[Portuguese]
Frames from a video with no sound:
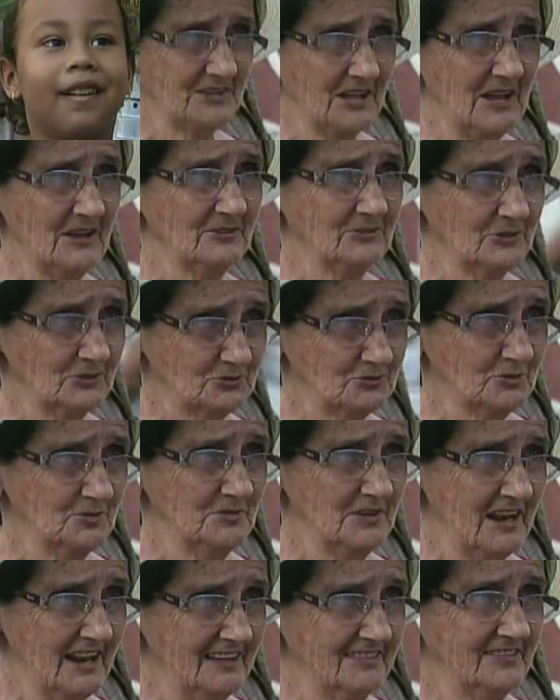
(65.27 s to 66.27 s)
Tenho
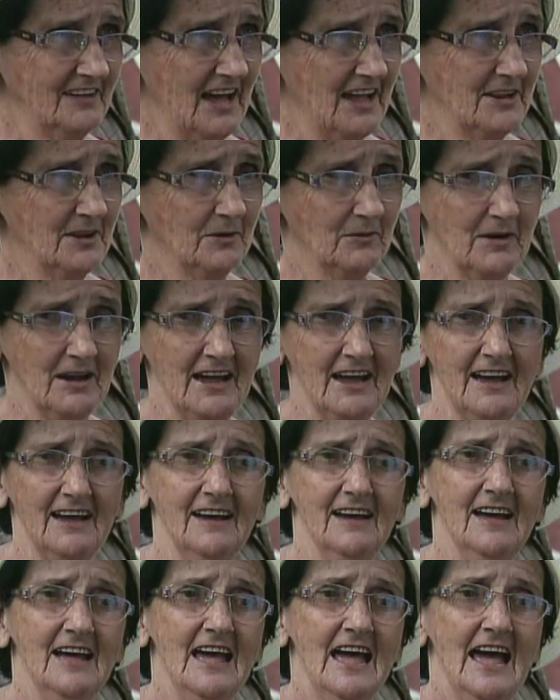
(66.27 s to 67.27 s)
costume lavar, não
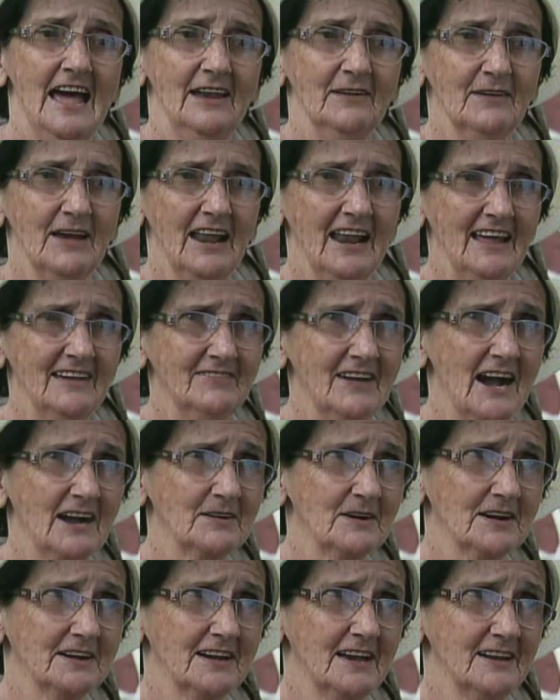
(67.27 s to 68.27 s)
é, não é lavar
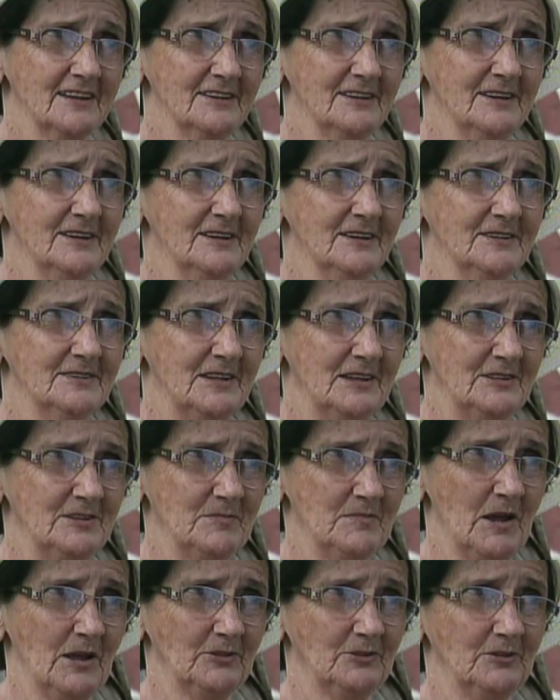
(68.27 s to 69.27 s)
com aquele
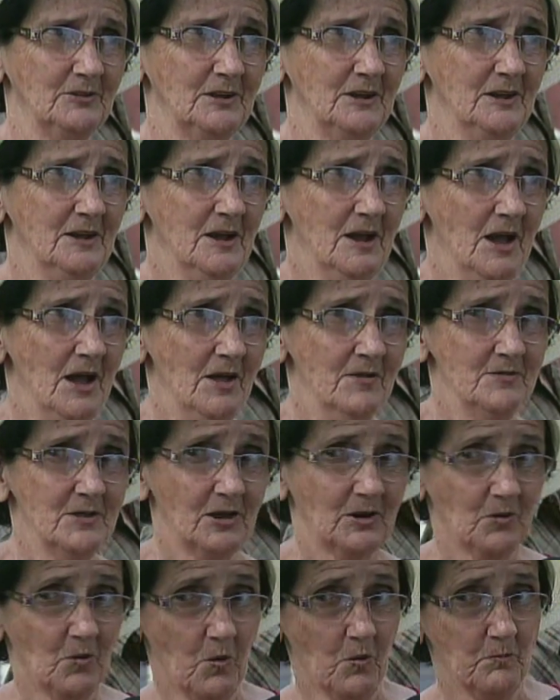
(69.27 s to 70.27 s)
sentimento de,
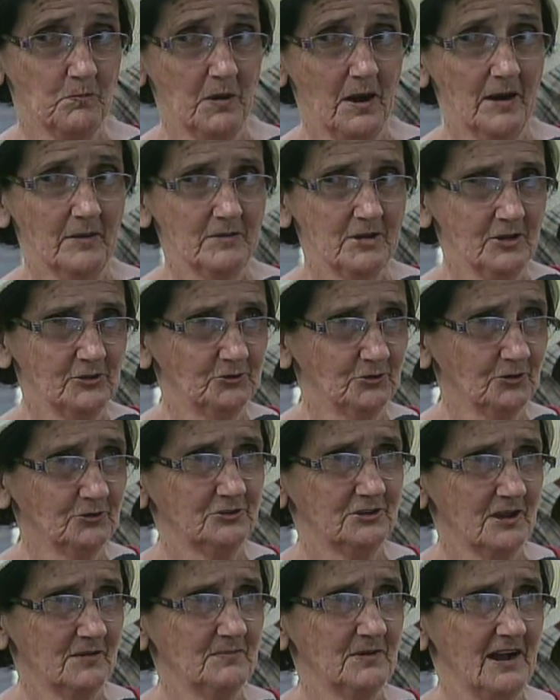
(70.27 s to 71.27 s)
de culpa, que tudo
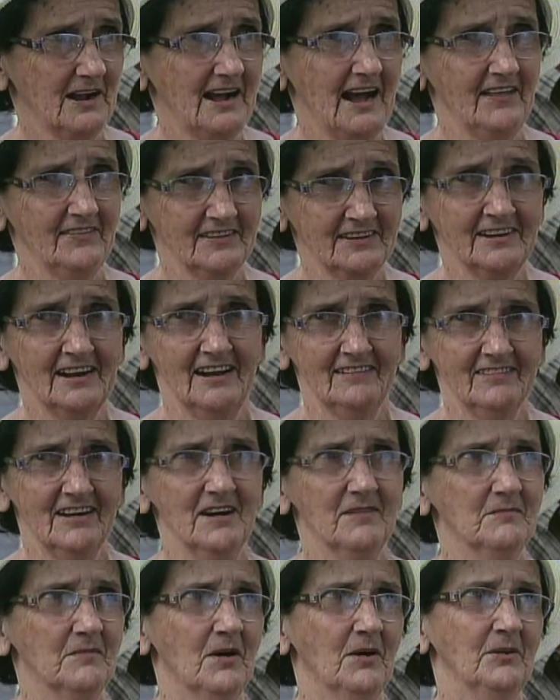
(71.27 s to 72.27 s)
que você é pegar tem que
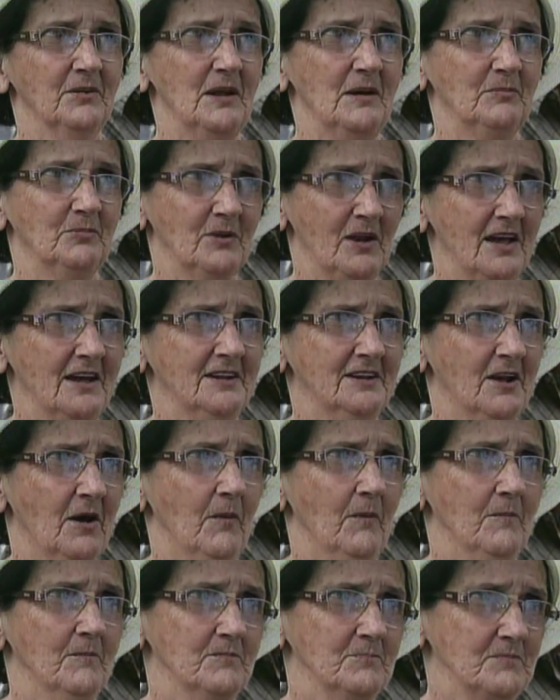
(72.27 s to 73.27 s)
lavar a mão, não é por aí
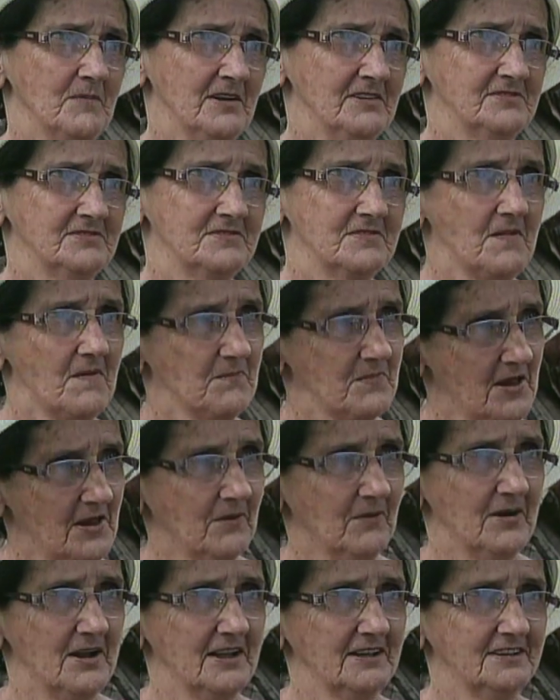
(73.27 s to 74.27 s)
não. Mas
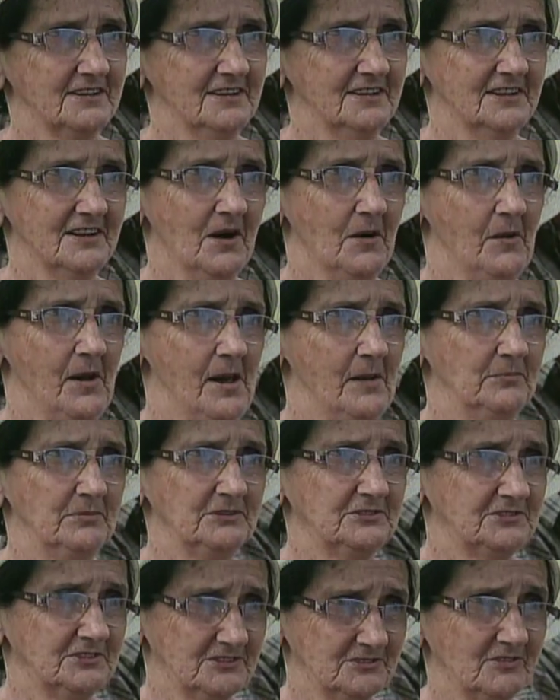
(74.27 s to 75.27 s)
tem hora que não é
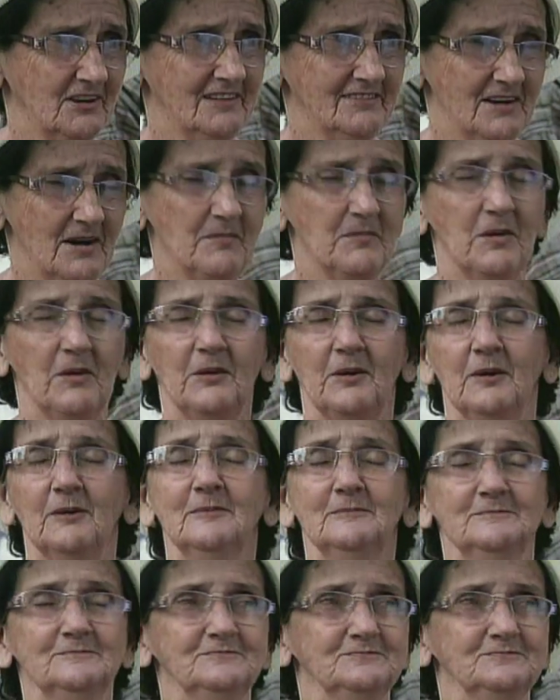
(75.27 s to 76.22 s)
preciso lavar a mão, não.